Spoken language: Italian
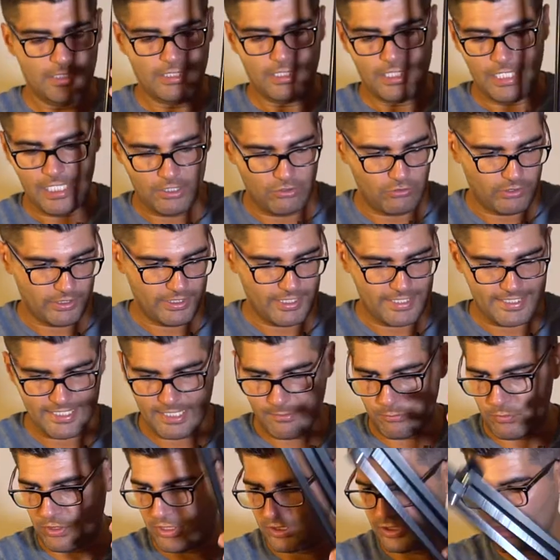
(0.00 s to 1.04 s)
Allora,
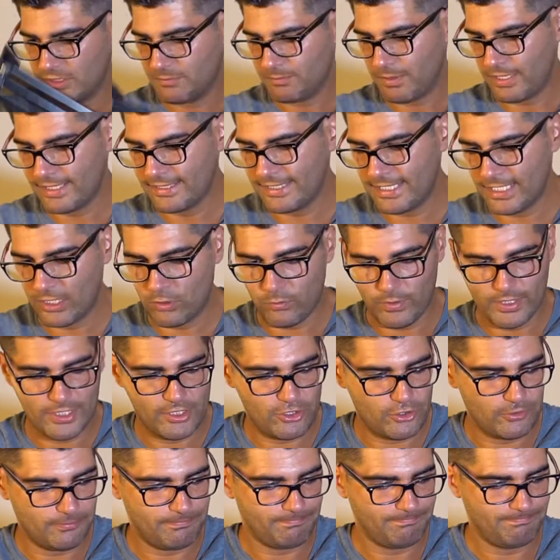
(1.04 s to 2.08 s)
iniziamo a spacchettare
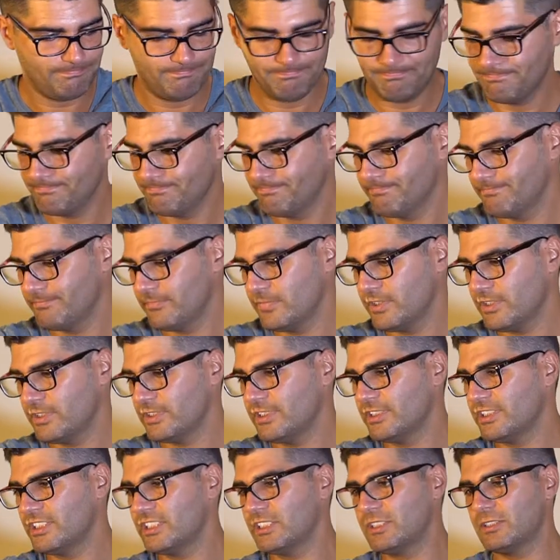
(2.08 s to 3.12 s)
questo.
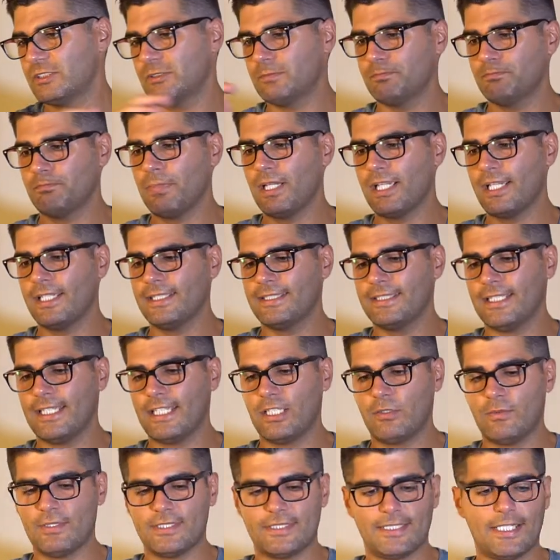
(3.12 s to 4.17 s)

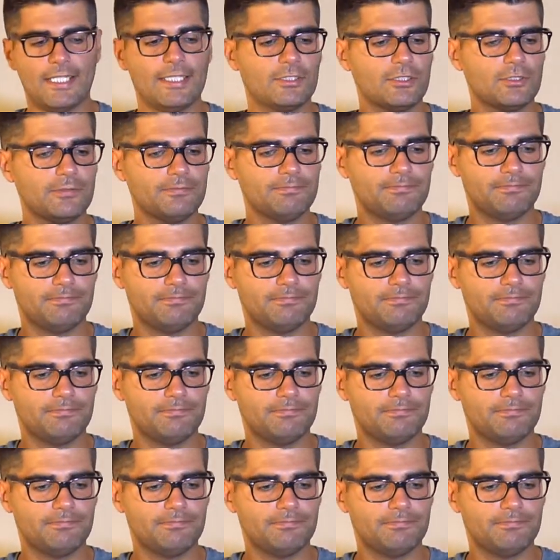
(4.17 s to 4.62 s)
Spacchettare quest'altro.